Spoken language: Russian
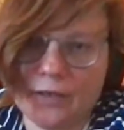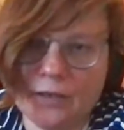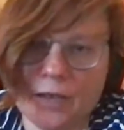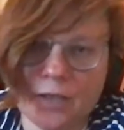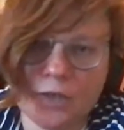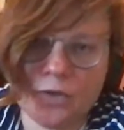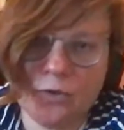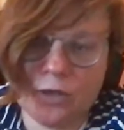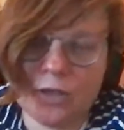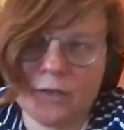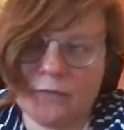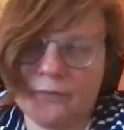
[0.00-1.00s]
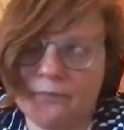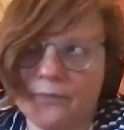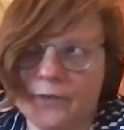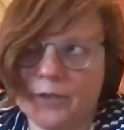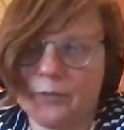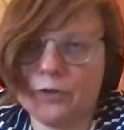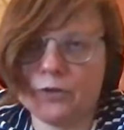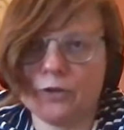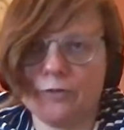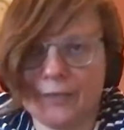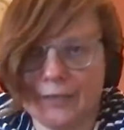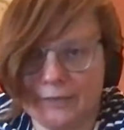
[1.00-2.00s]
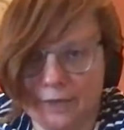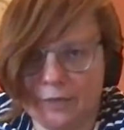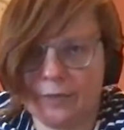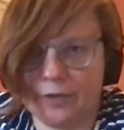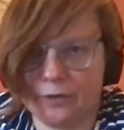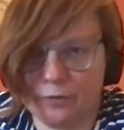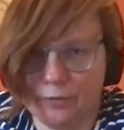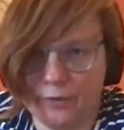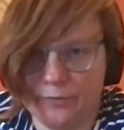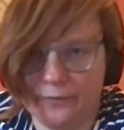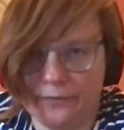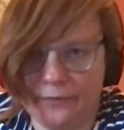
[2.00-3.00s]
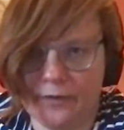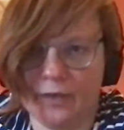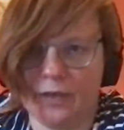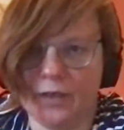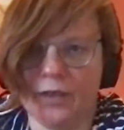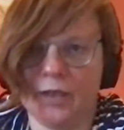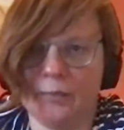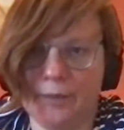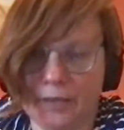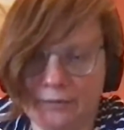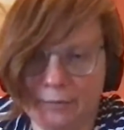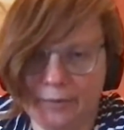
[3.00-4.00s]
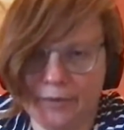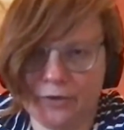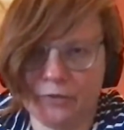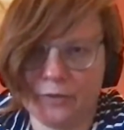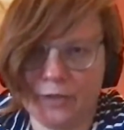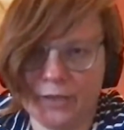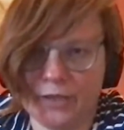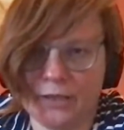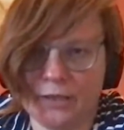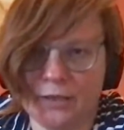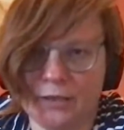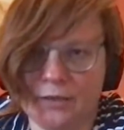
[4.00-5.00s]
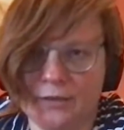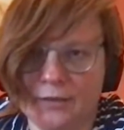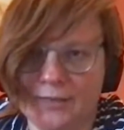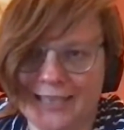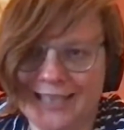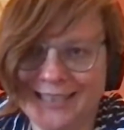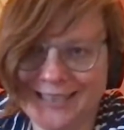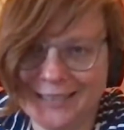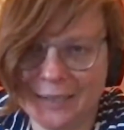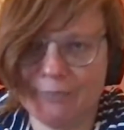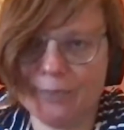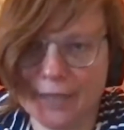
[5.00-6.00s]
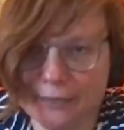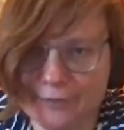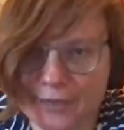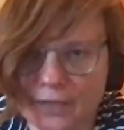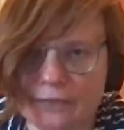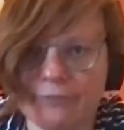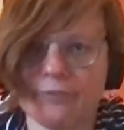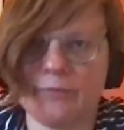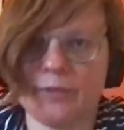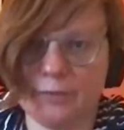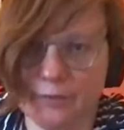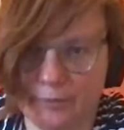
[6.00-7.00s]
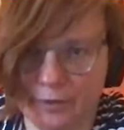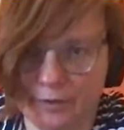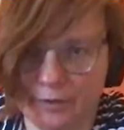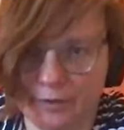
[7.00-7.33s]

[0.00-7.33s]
который использует два основных приема. Первый прием – это сокрытие правды эфемизмами,